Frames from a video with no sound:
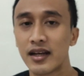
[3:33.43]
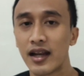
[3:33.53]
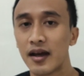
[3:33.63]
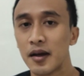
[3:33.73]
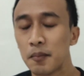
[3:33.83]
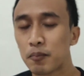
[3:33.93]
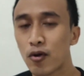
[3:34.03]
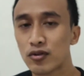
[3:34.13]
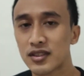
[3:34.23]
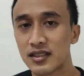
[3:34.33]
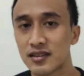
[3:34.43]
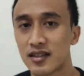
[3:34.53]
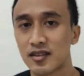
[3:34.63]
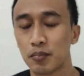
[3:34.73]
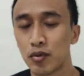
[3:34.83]
nah proses
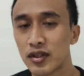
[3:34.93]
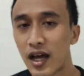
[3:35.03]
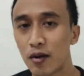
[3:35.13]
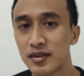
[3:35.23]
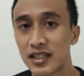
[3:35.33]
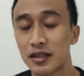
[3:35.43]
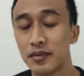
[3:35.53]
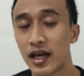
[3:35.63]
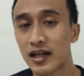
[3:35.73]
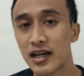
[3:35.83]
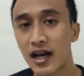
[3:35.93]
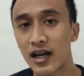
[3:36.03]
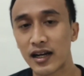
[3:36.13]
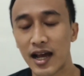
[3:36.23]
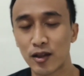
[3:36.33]
tersebut kalau misalnya dibiarkan
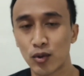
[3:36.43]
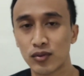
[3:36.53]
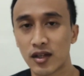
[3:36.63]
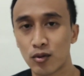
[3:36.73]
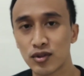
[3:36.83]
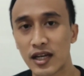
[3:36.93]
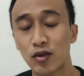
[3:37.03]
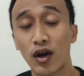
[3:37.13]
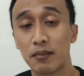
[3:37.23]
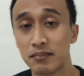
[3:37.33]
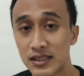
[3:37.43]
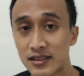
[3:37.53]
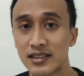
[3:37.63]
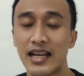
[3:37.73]
akan ngantuk terus atau lemes